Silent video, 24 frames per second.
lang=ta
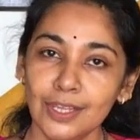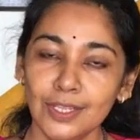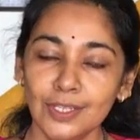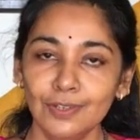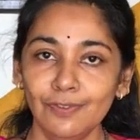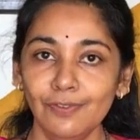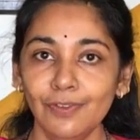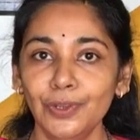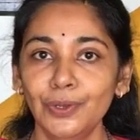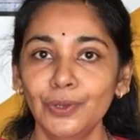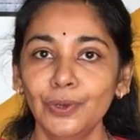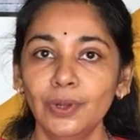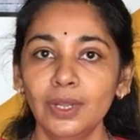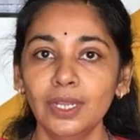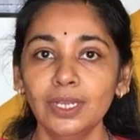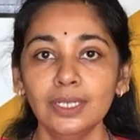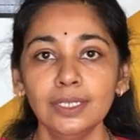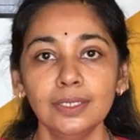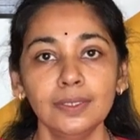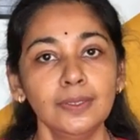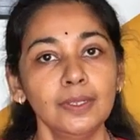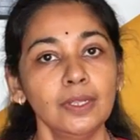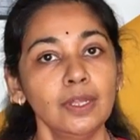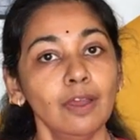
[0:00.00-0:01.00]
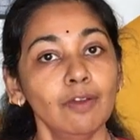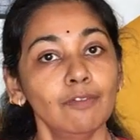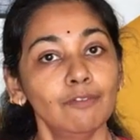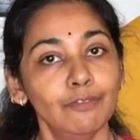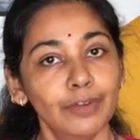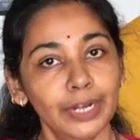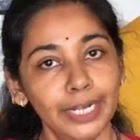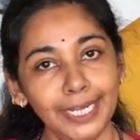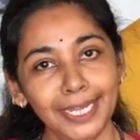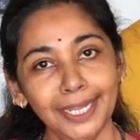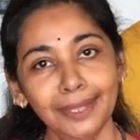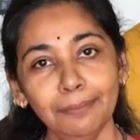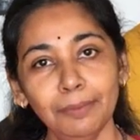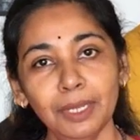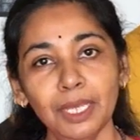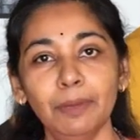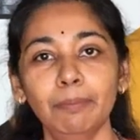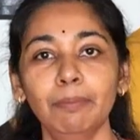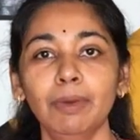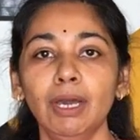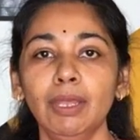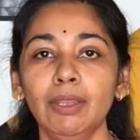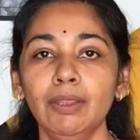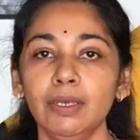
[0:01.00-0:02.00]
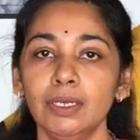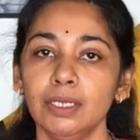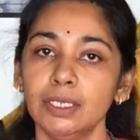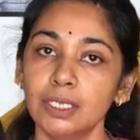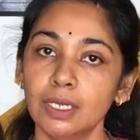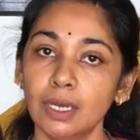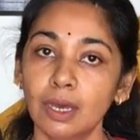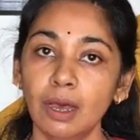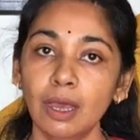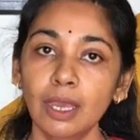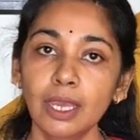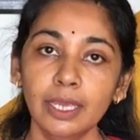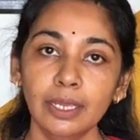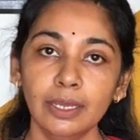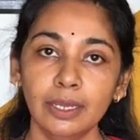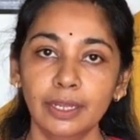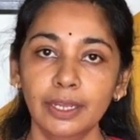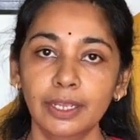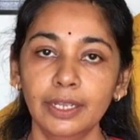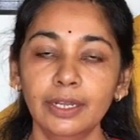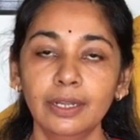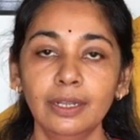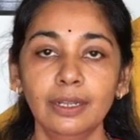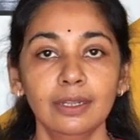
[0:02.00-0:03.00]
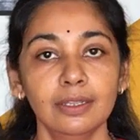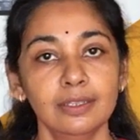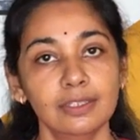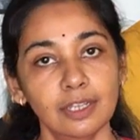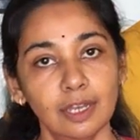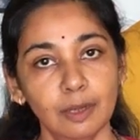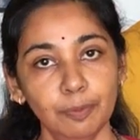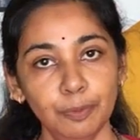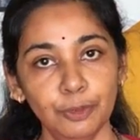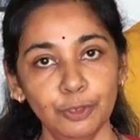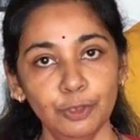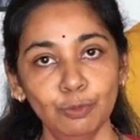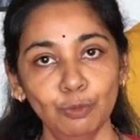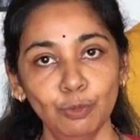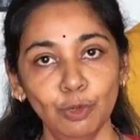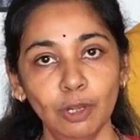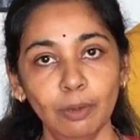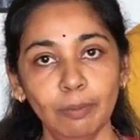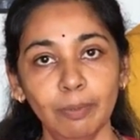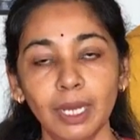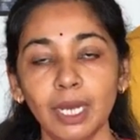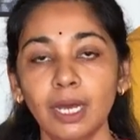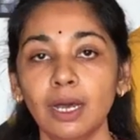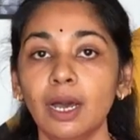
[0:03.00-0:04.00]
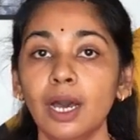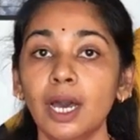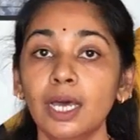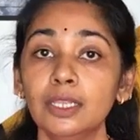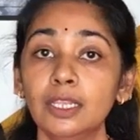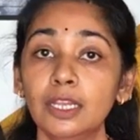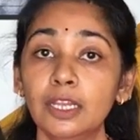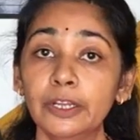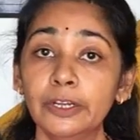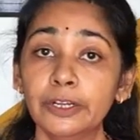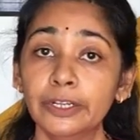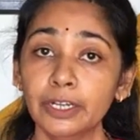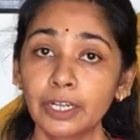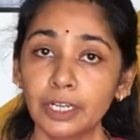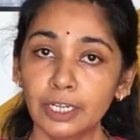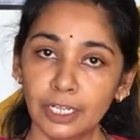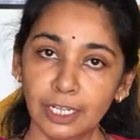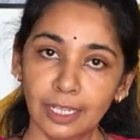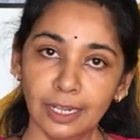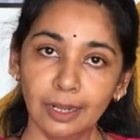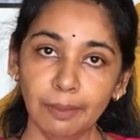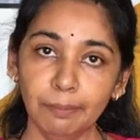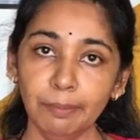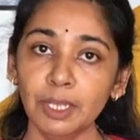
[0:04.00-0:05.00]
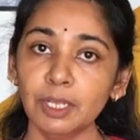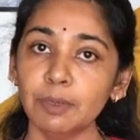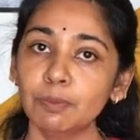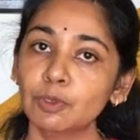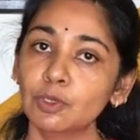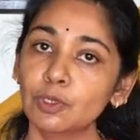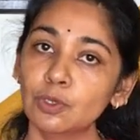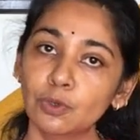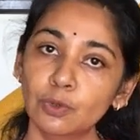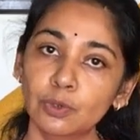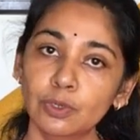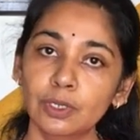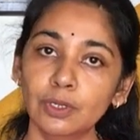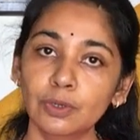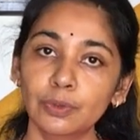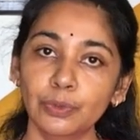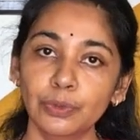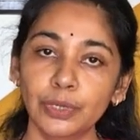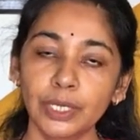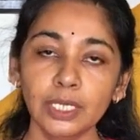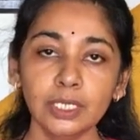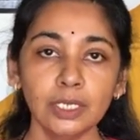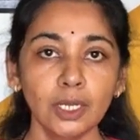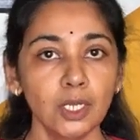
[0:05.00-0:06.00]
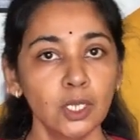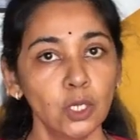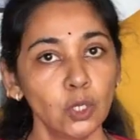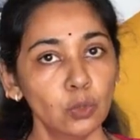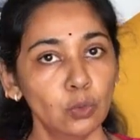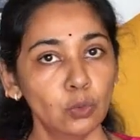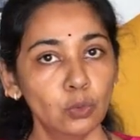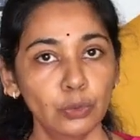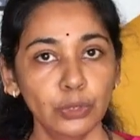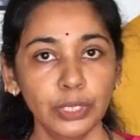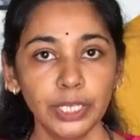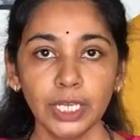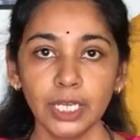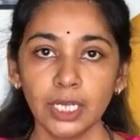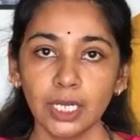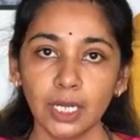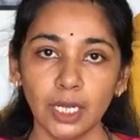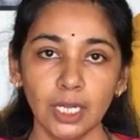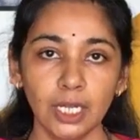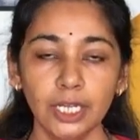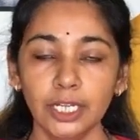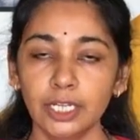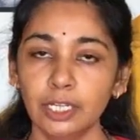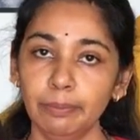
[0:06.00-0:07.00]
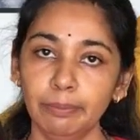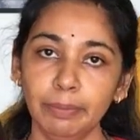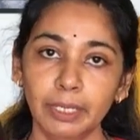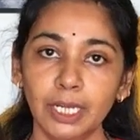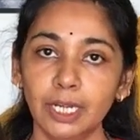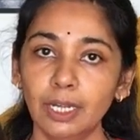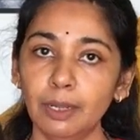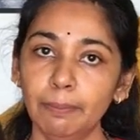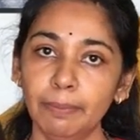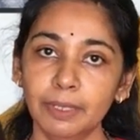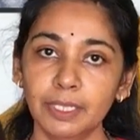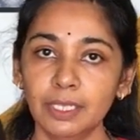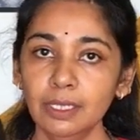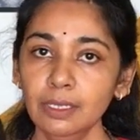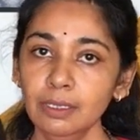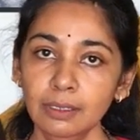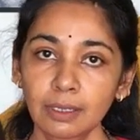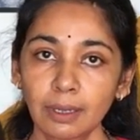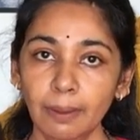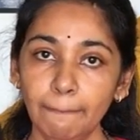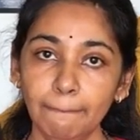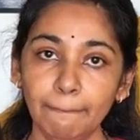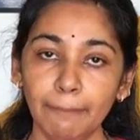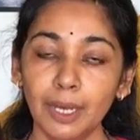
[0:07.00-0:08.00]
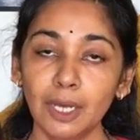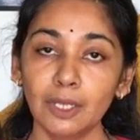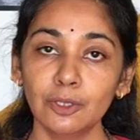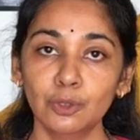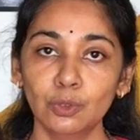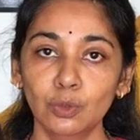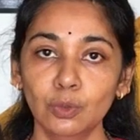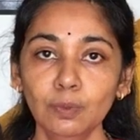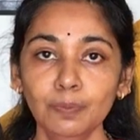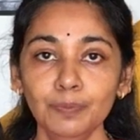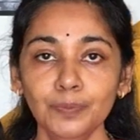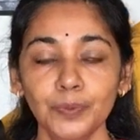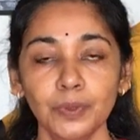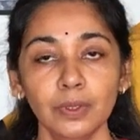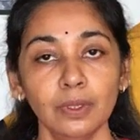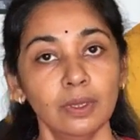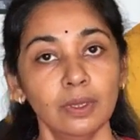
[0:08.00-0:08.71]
லாஸ்ட் வீடியோவில் வண்ணமயமான காய்கனிகள் சாப்பிட்றது மூலமாக அதில் இருக்கிற நிறமி நமக்கு கொடுக்கக்கூடிய குறுகிய கால நன்மைகளை பற்றி பார்த்தோம்